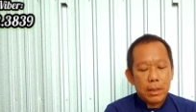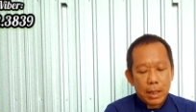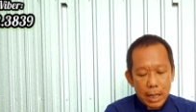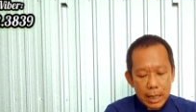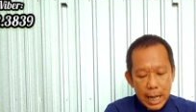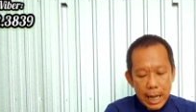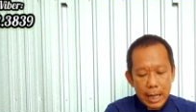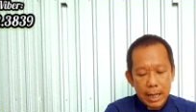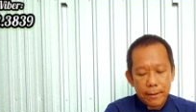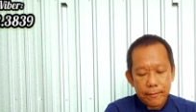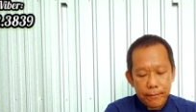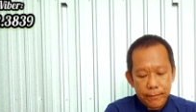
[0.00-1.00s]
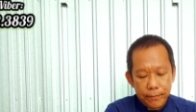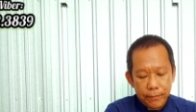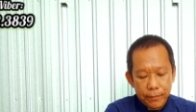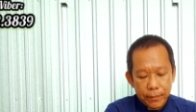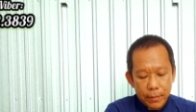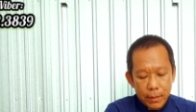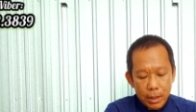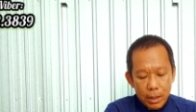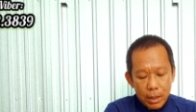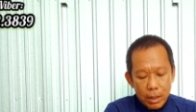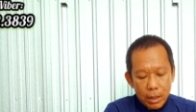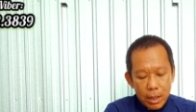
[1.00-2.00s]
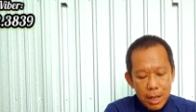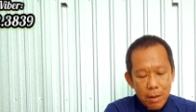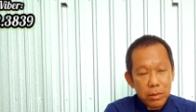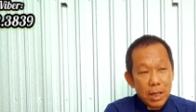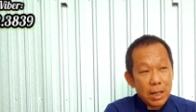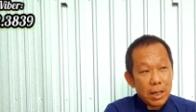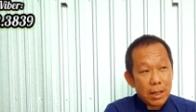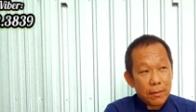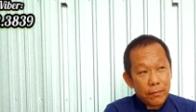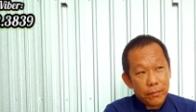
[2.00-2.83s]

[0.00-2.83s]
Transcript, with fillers: thật ra đó nó giống như á,